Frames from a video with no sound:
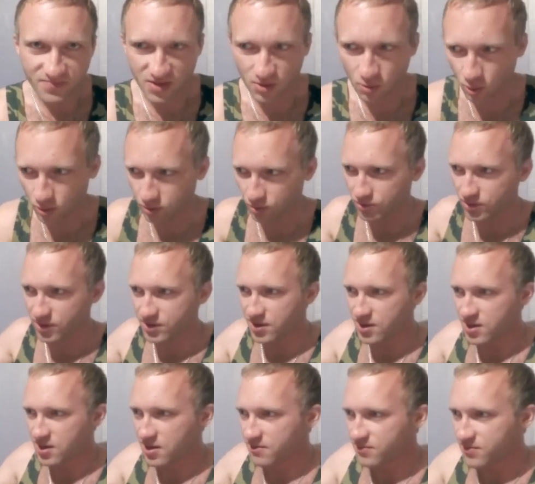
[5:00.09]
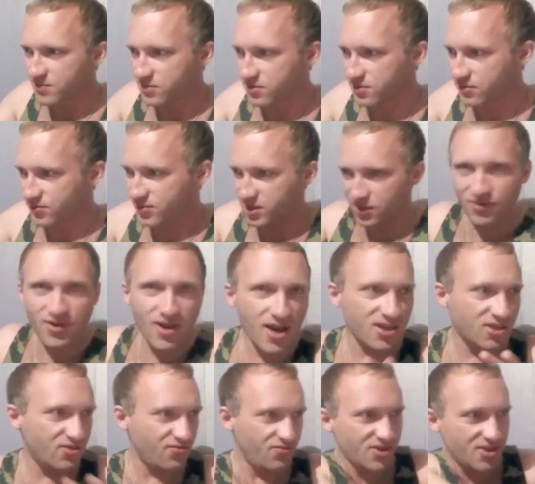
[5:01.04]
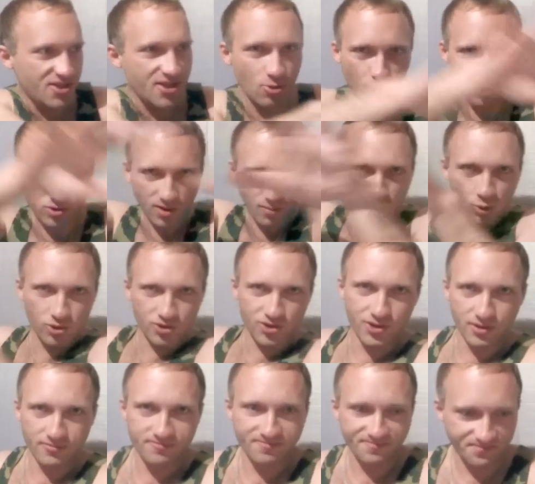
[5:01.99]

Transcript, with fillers: и вот он их э, вставляет везде, куда можно.